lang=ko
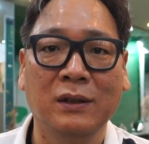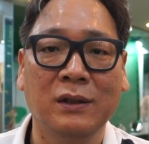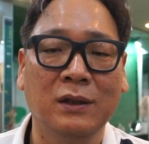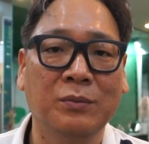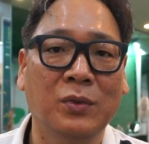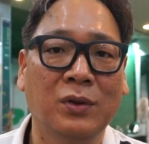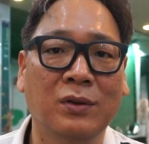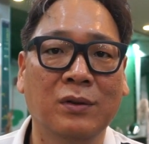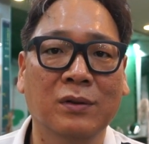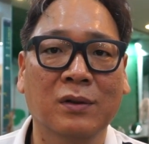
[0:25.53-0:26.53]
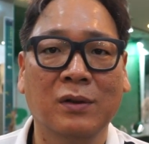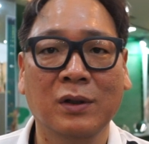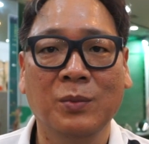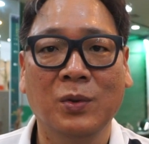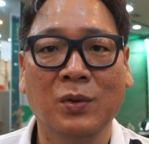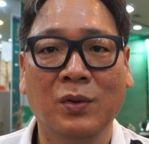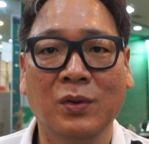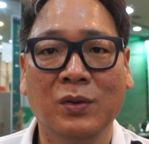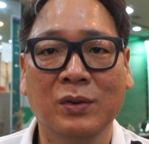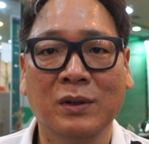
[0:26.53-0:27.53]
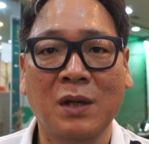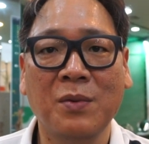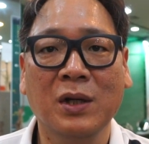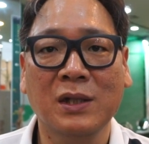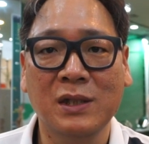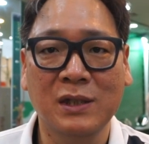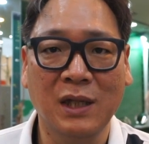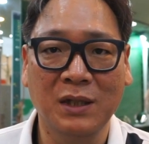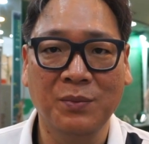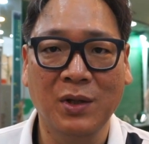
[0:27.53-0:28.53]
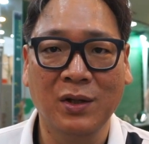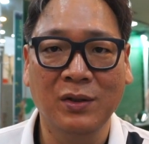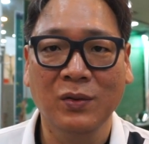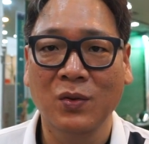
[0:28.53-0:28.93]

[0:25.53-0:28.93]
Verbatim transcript: 이제는 거의 새벽에 치지 않으면,